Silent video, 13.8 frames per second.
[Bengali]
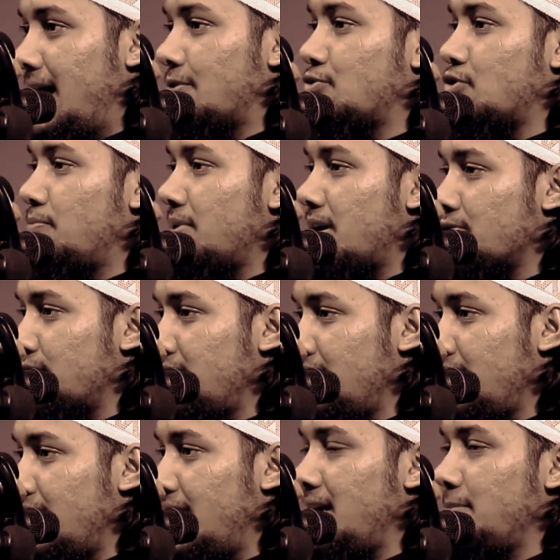আর তোমরা যদি
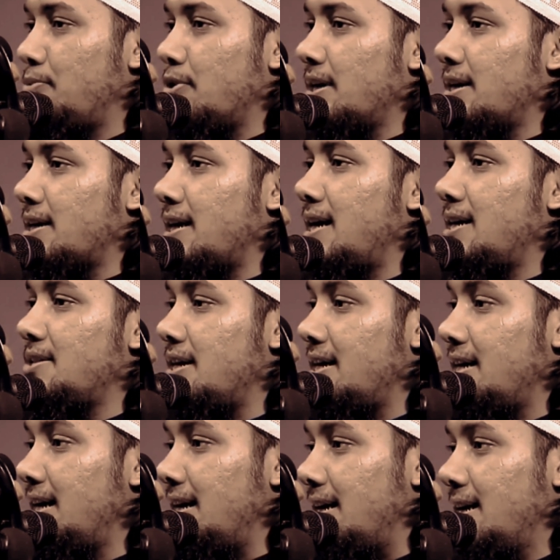এই পরীক্ষা
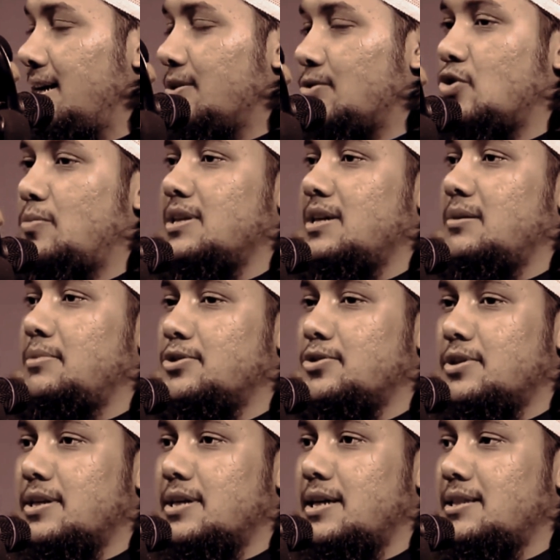জেনে তোমাদের
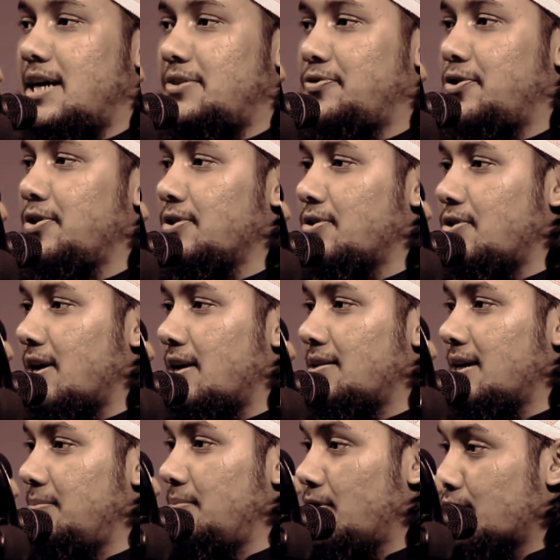মৃতদেরকে দাফন করা
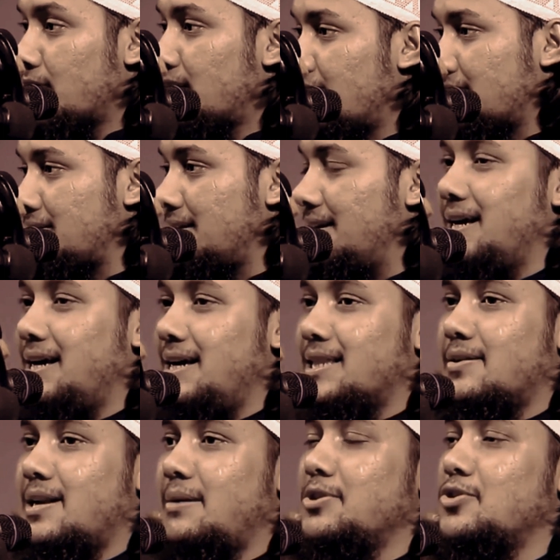থেকে বিরত না থাকতে
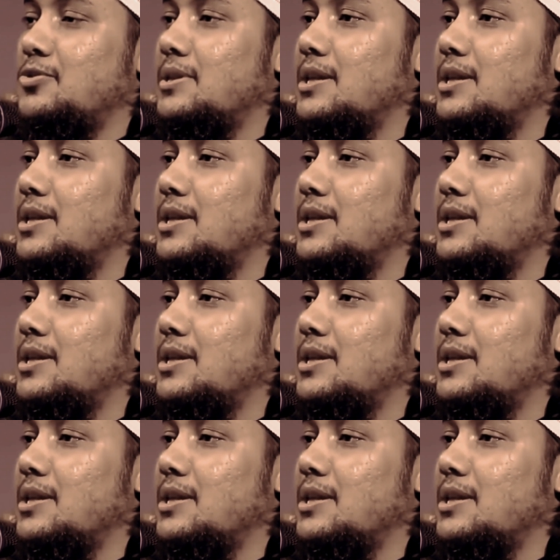তাহলে আমি